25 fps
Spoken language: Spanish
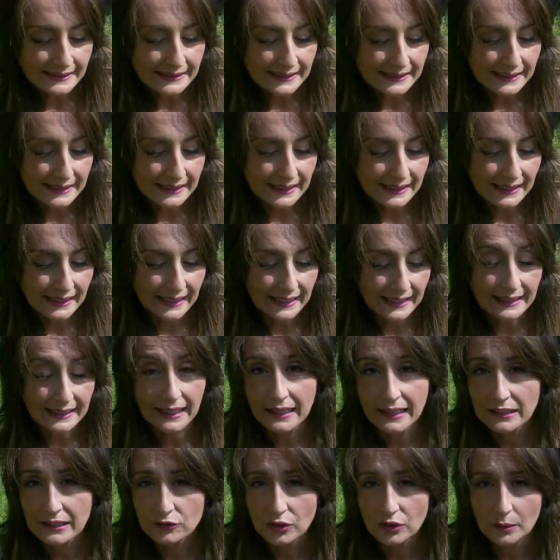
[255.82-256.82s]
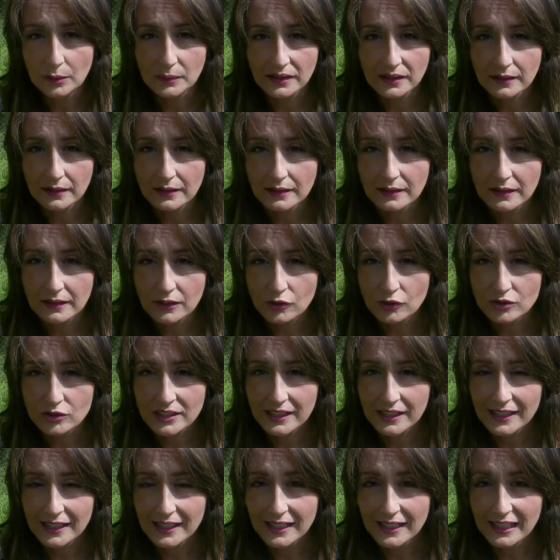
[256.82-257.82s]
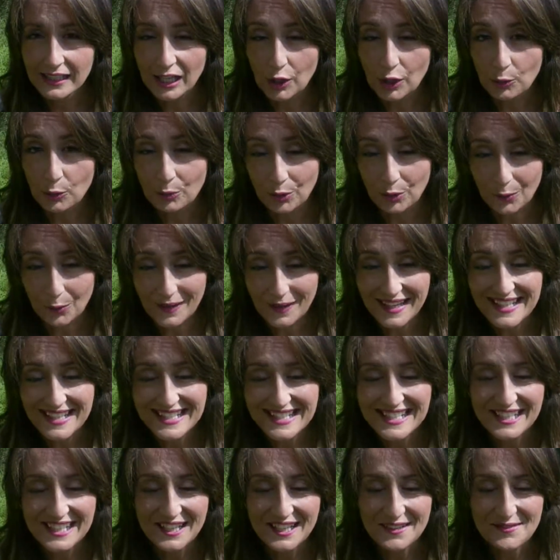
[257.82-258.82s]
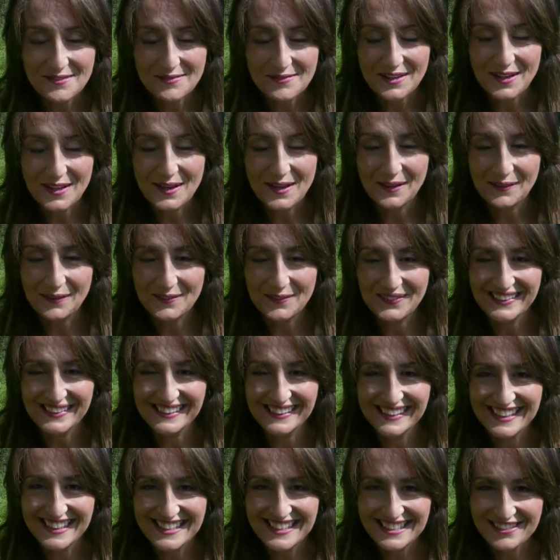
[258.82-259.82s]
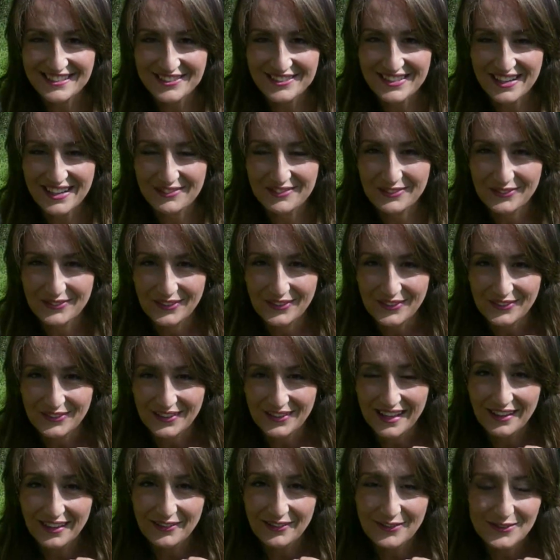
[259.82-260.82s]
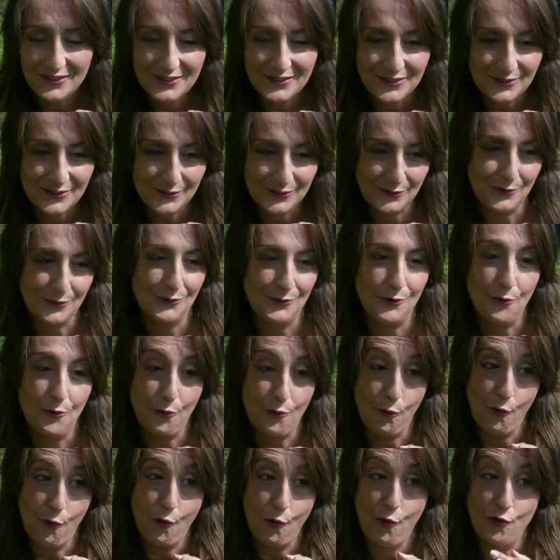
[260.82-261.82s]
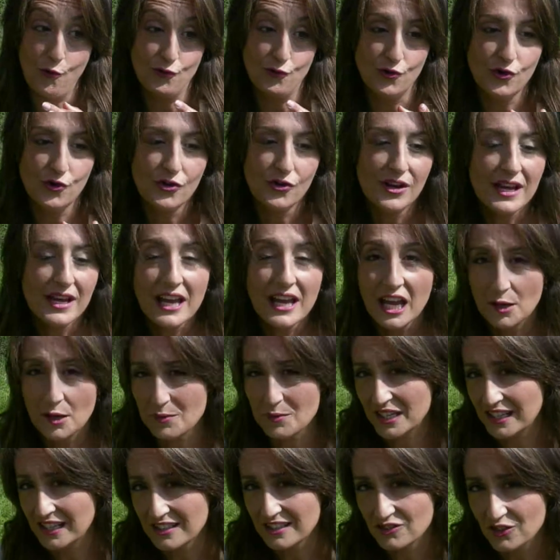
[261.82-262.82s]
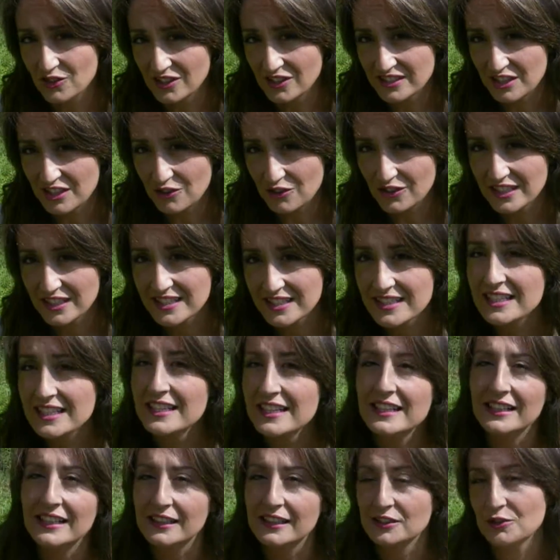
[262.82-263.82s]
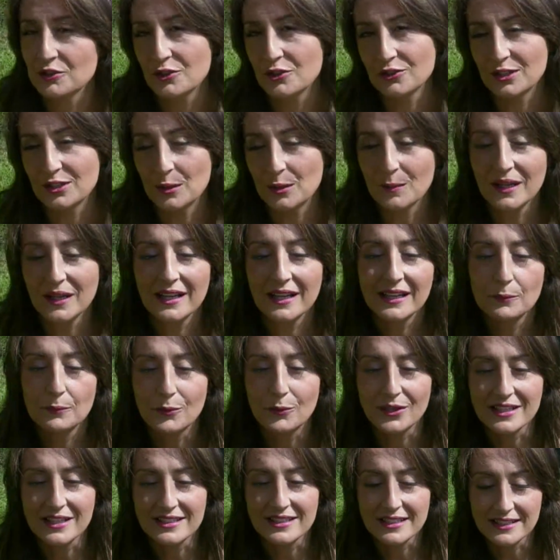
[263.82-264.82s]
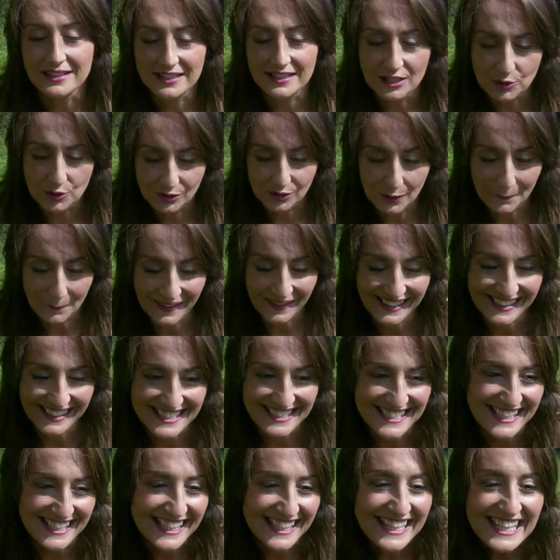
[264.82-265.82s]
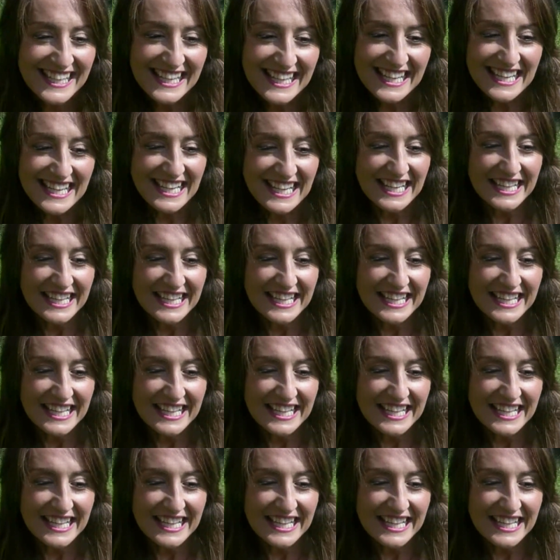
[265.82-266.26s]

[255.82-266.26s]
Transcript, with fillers: Así que nada, solamente deciros que, que lo probéis y que me comentéis si os ha funcionado o, o, o no. En mi caso ha sido que sí, en el caso de otra amiga pues ha sido también que sí.